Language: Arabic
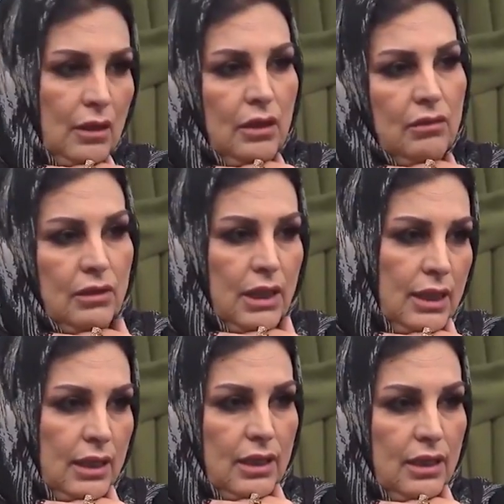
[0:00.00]

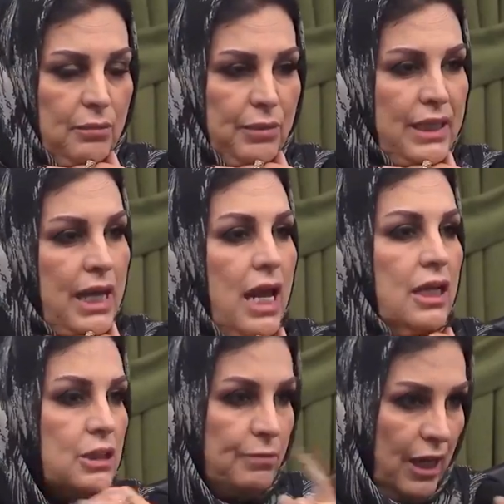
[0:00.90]
الاولاد بالله
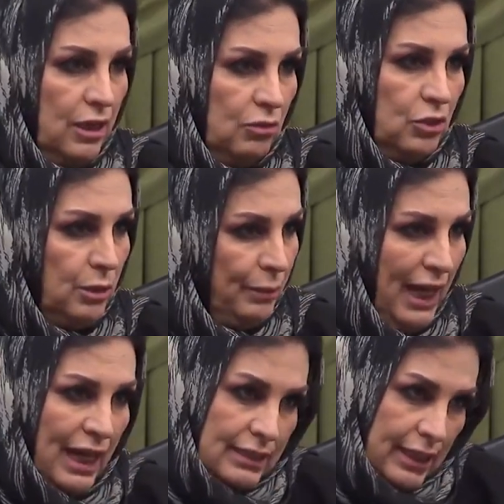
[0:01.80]
اسمع
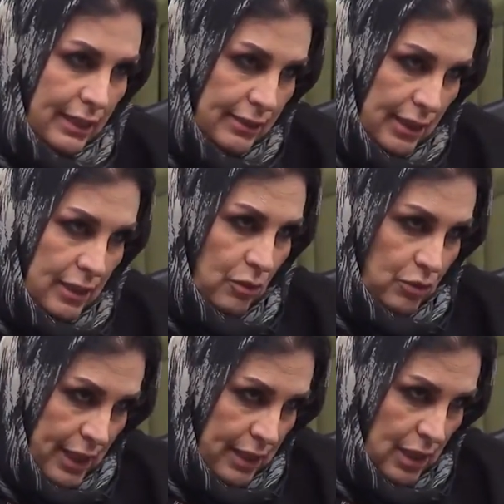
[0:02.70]
بالحق زيني زيني
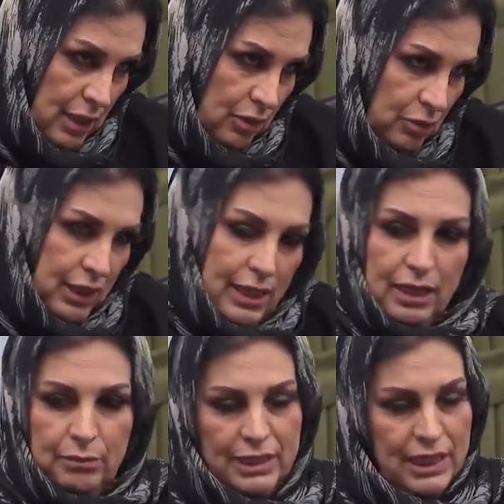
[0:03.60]
وزيك وزي
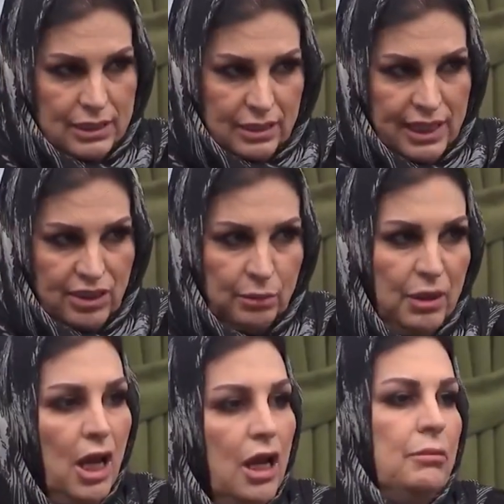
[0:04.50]
هالبنات ريتهم
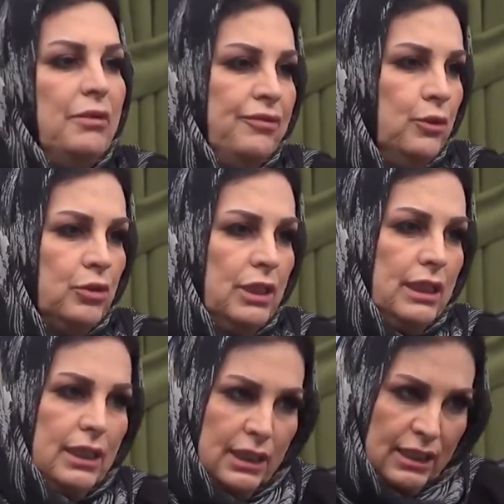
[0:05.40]
المفروض
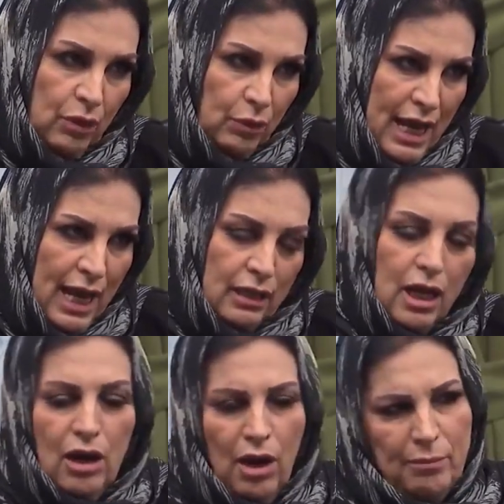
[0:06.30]
اللي عنده اولاد
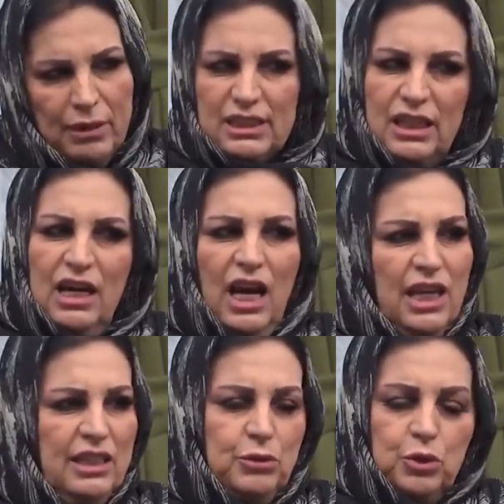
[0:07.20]
هم الصراحه
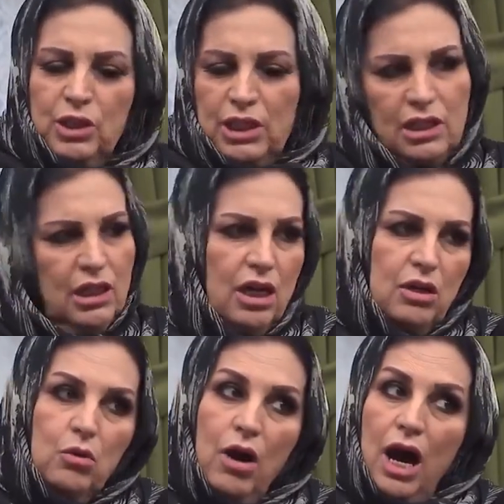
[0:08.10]
يمشوا هيك
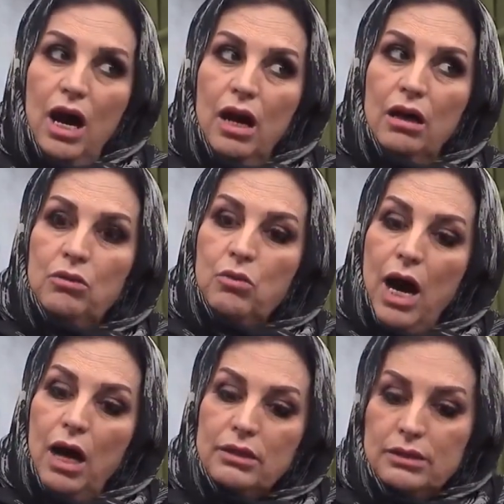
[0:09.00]
راهو وعر
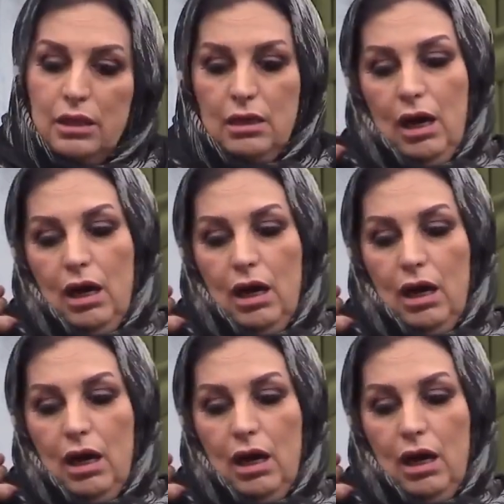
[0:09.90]
وعر صراحه